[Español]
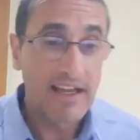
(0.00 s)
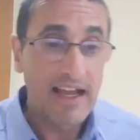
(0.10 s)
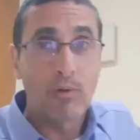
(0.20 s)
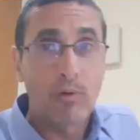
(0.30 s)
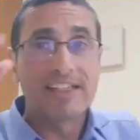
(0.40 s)

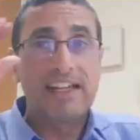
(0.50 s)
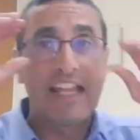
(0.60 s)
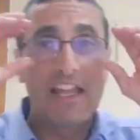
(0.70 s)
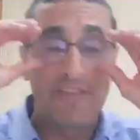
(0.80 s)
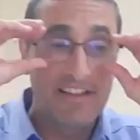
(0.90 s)
¿Cuál sería la
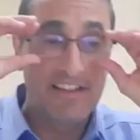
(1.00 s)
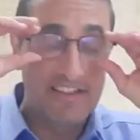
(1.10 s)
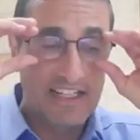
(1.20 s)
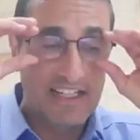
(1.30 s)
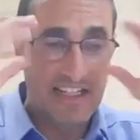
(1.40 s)
diferencia
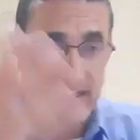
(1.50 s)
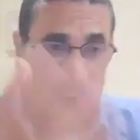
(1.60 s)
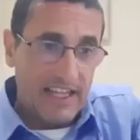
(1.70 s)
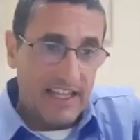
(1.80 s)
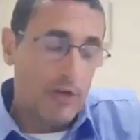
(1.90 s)
entre
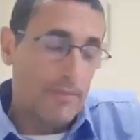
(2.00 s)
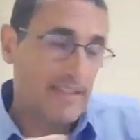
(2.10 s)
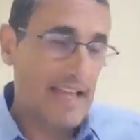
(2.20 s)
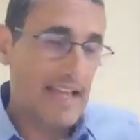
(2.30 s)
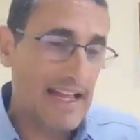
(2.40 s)
que Dios me
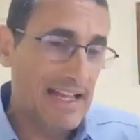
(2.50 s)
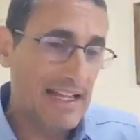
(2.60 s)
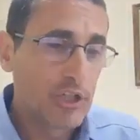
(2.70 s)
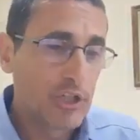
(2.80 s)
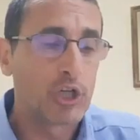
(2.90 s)
saca
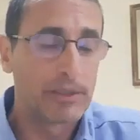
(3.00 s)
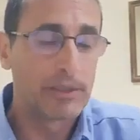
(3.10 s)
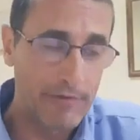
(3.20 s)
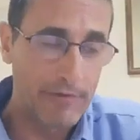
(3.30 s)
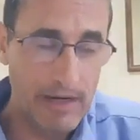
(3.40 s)
con que me
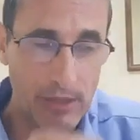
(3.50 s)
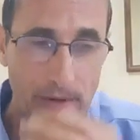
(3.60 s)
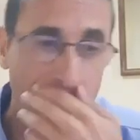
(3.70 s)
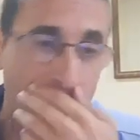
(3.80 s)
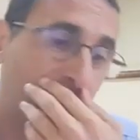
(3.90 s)
forma como
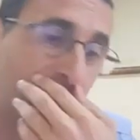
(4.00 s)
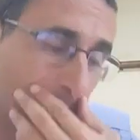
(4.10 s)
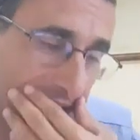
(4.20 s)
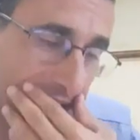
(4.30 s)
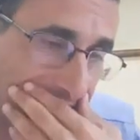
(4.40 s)
pueblo? Dios me
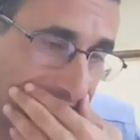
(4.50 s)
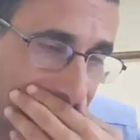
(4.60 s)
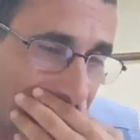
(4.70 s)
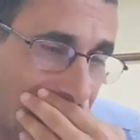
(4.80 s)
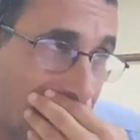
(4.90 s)

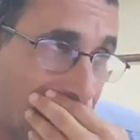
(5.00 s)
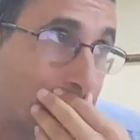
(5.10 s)
saca,